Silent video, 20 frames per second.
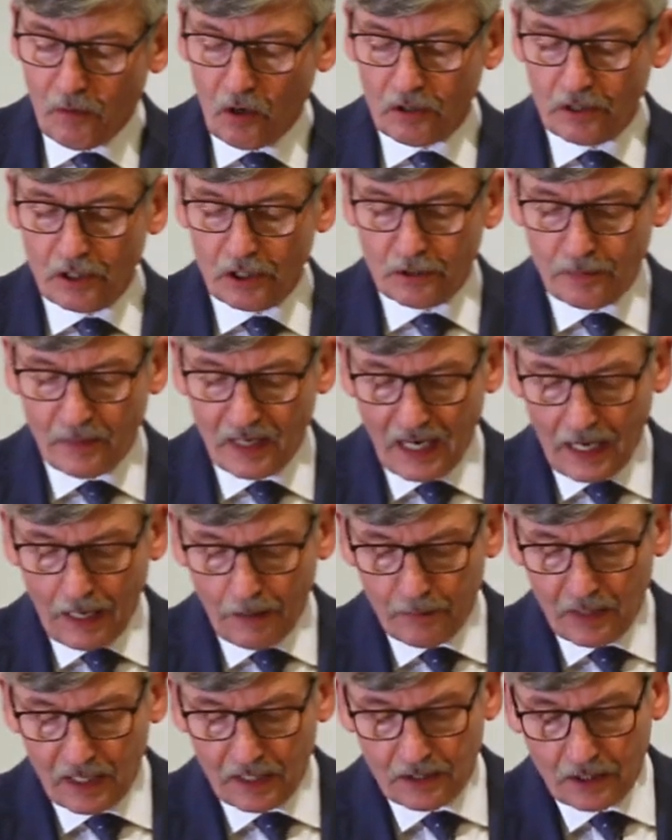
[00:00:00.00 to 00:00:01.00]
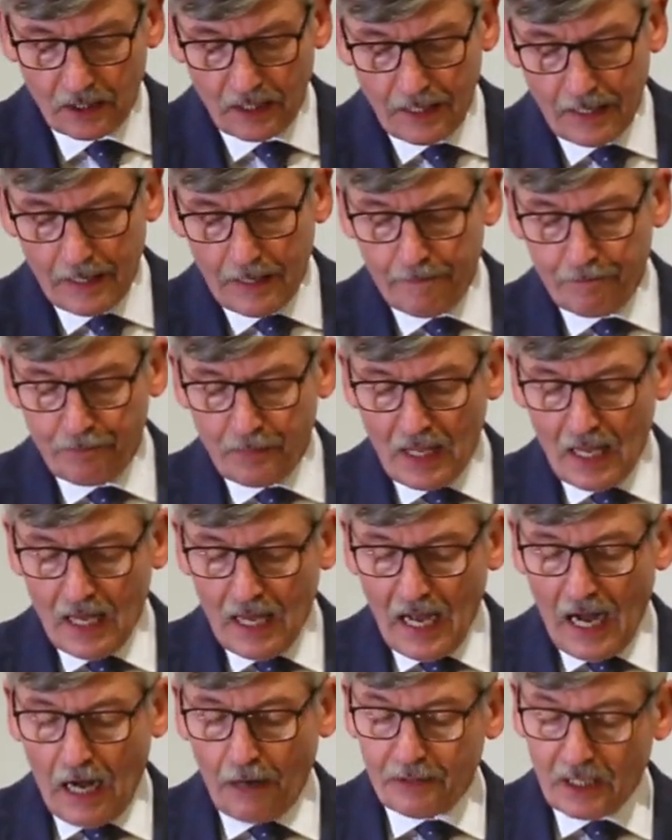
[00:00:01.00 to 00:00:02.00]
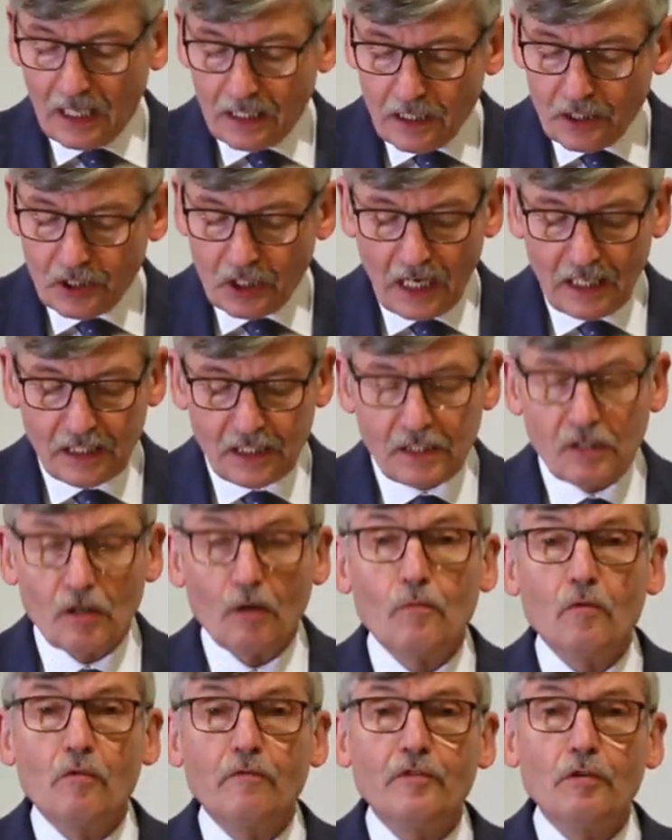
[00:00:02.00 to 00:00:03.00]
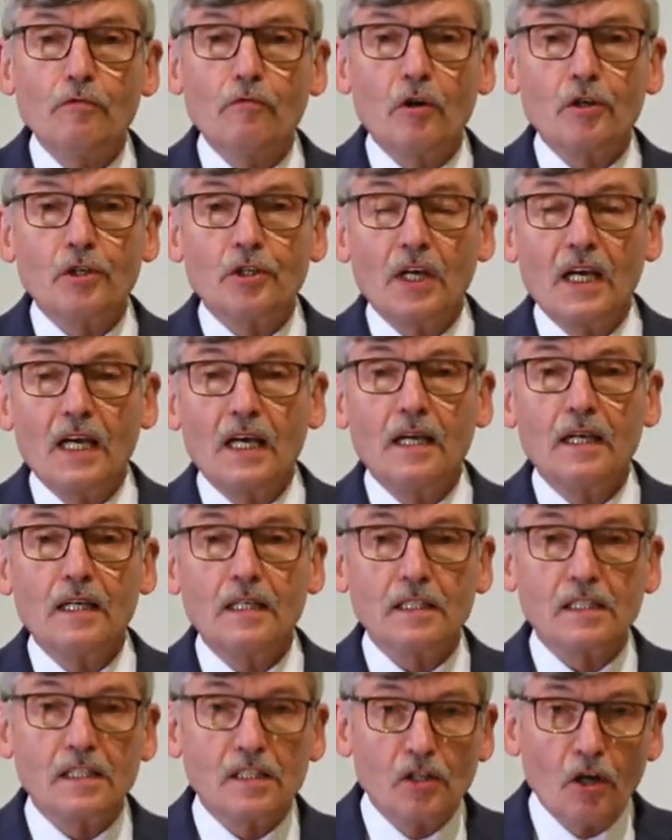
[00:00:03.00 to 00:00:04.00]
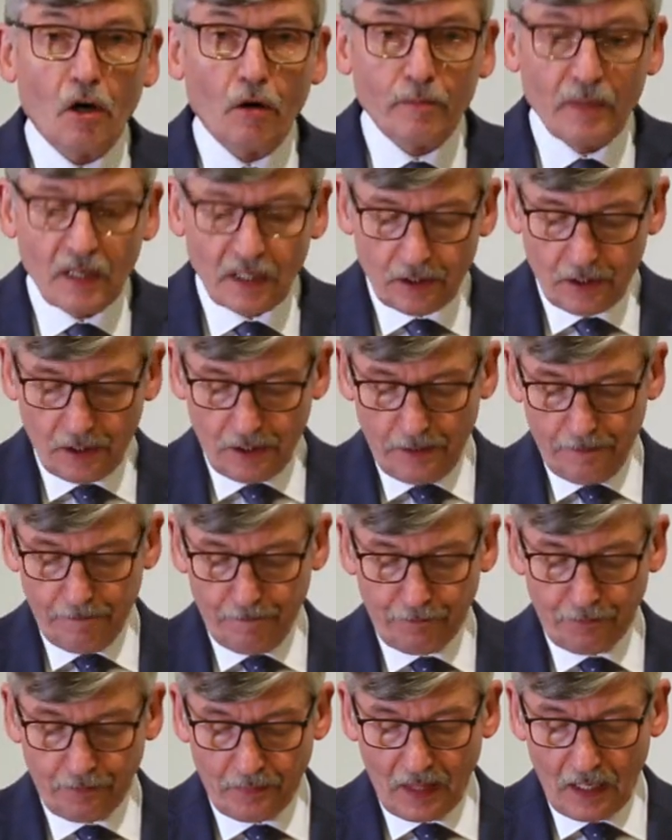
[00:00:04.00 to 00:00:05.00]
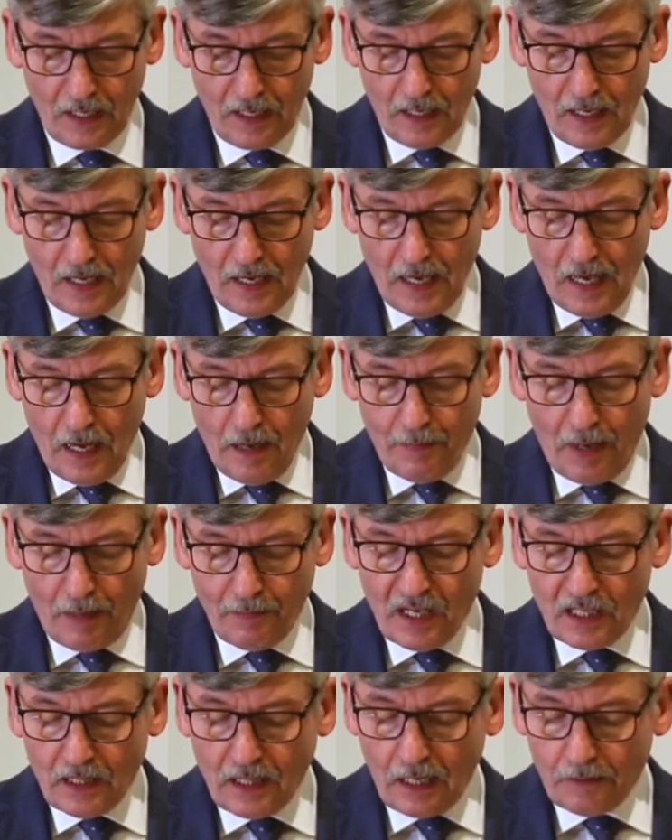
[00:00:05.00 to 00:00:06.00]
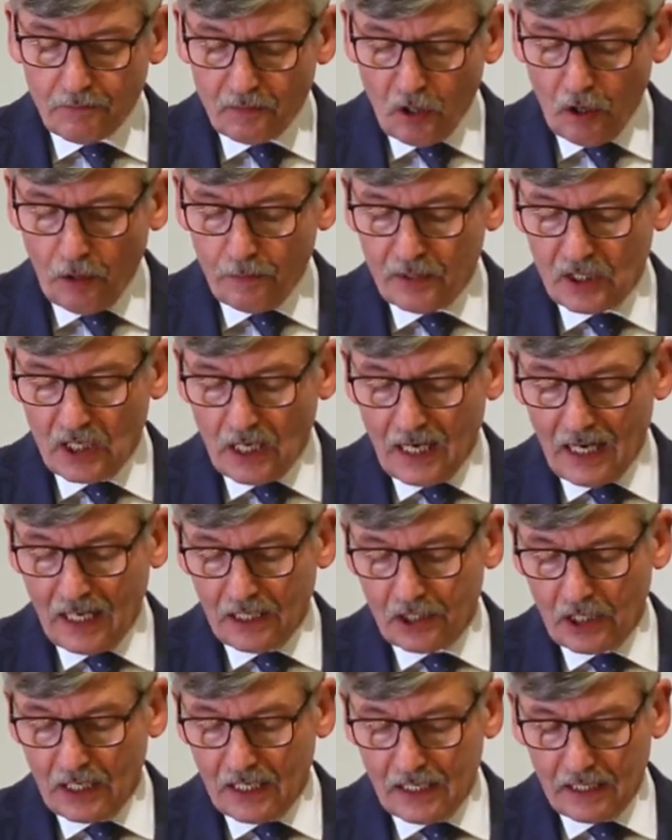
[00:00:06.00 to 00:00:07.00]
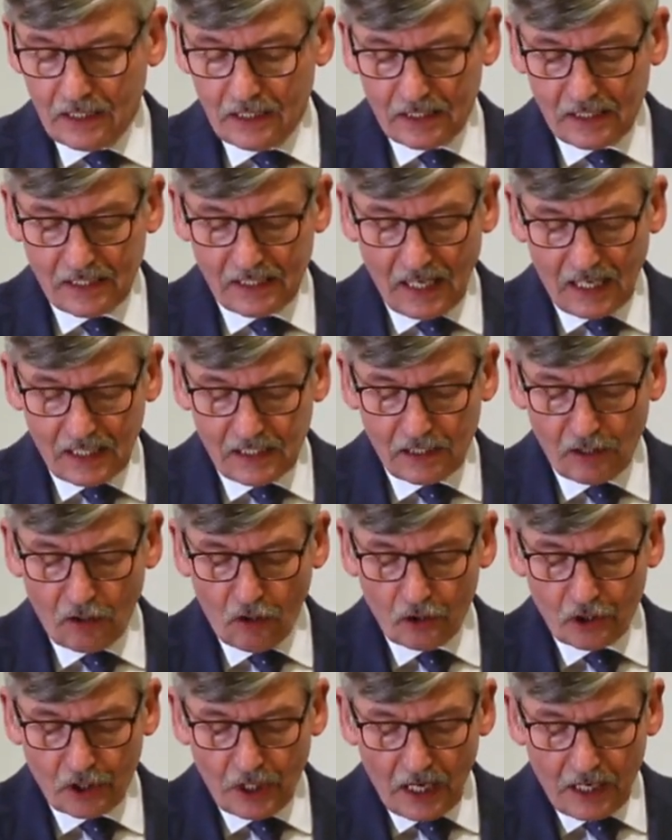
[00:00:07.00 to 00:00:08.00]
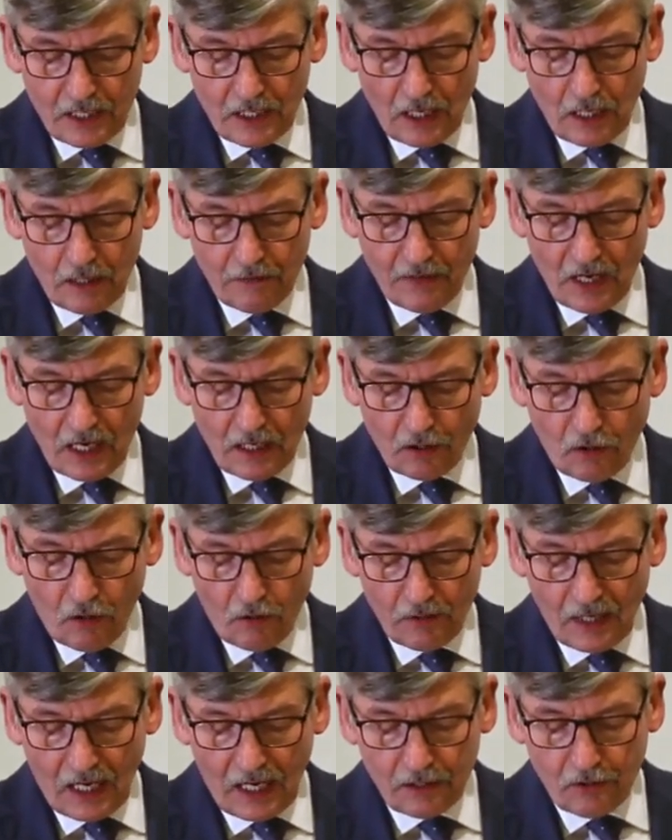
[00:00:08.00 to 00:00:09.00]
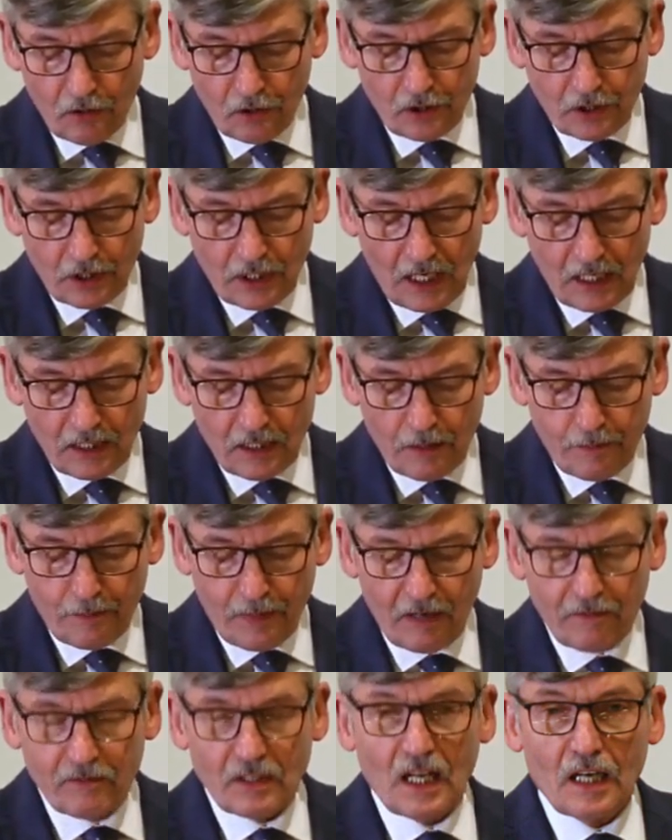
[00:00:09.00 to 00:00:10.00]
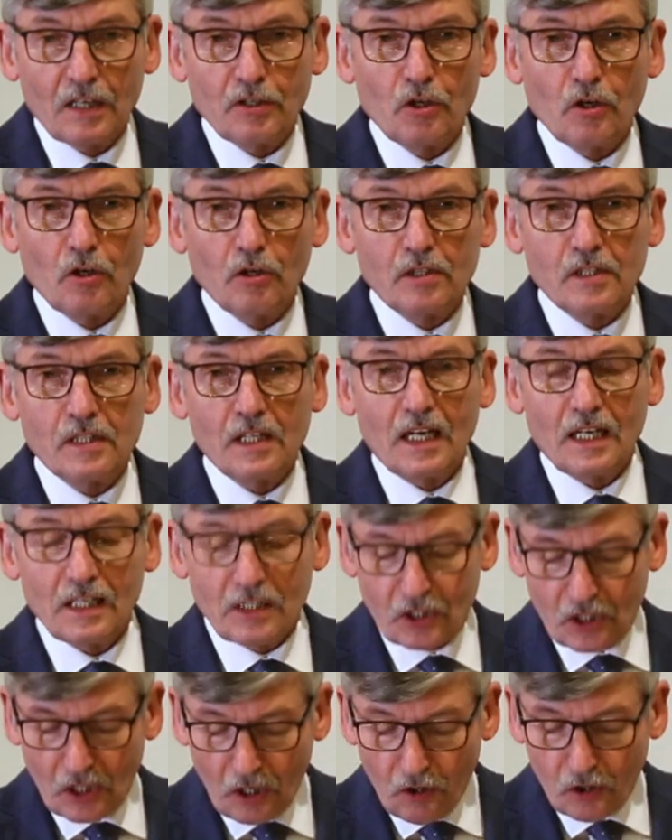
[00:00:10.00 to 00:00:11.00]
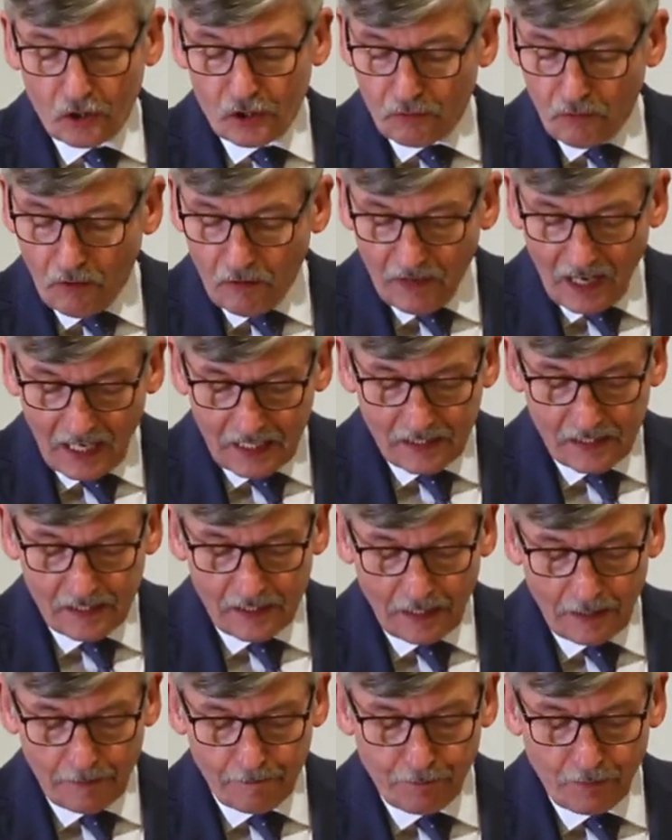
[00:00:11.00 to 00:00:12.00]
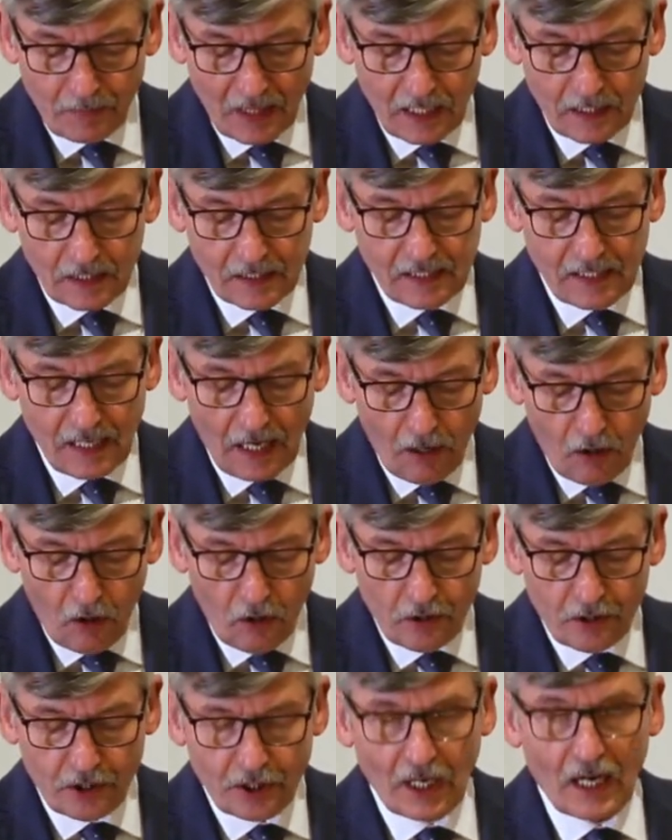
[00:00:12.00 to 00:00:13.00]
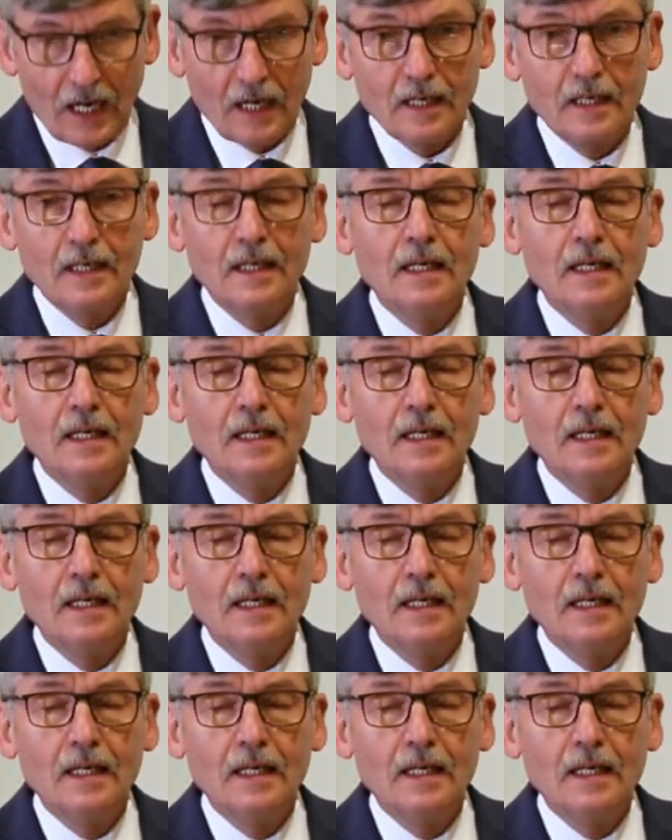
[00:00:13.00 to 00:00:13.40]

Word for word: mogliśmy nabyć, a wtedy często mówiło się zdobyć. Pamiętam dobrze nasze zaskoczenie i wielką radość, kiedy pewna siostra z Czechosłowacji, z Zaolzia,